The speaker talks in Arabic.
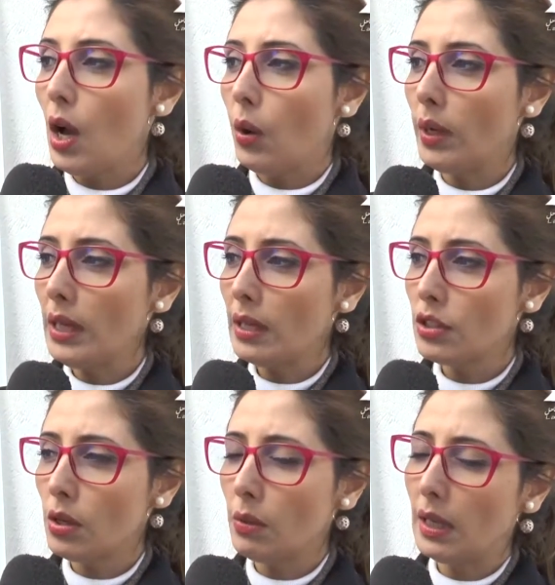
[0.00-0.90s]
وهي
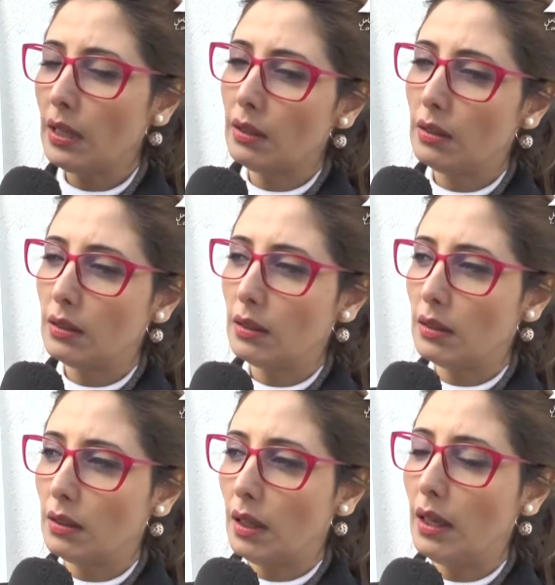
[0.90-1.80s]
جوله
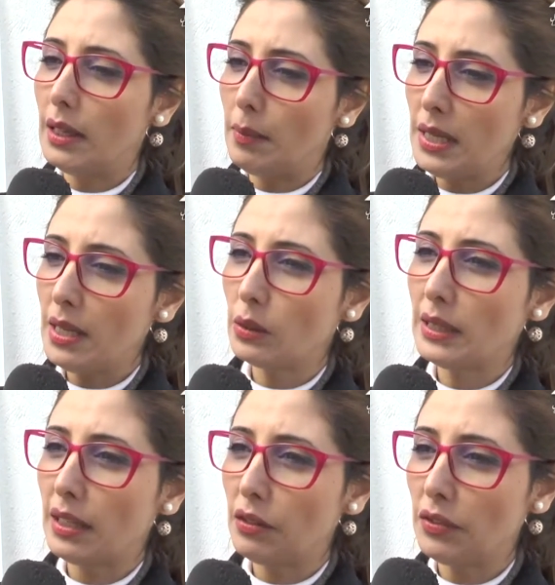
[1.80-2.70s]
أه، اعلاميه
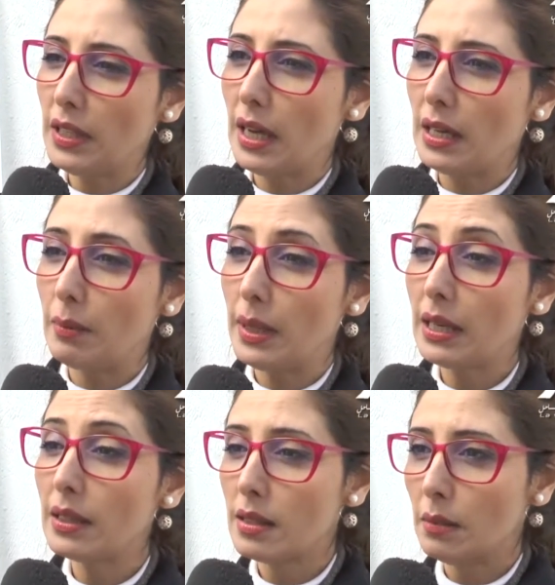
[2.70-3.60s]
وتعريفيه على
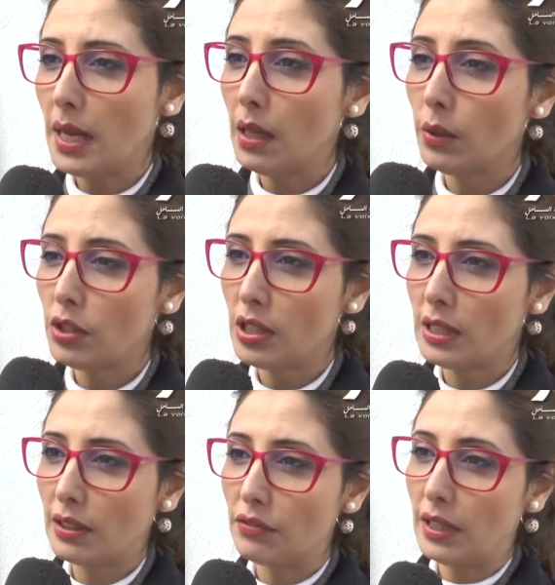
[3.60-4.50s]
مراكز المهن واجهاد
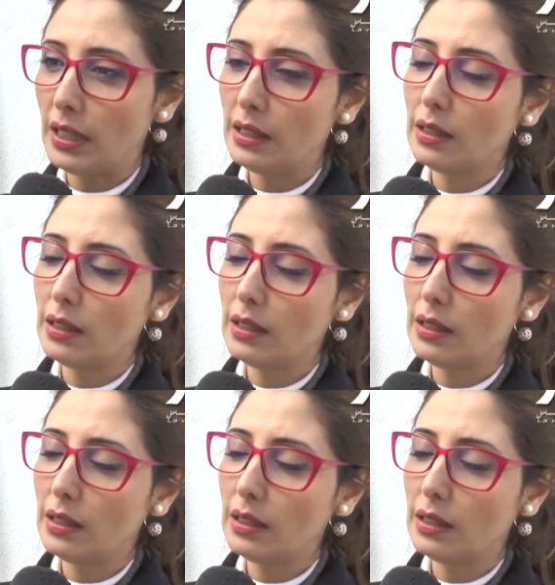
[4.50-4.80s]
الكفاءات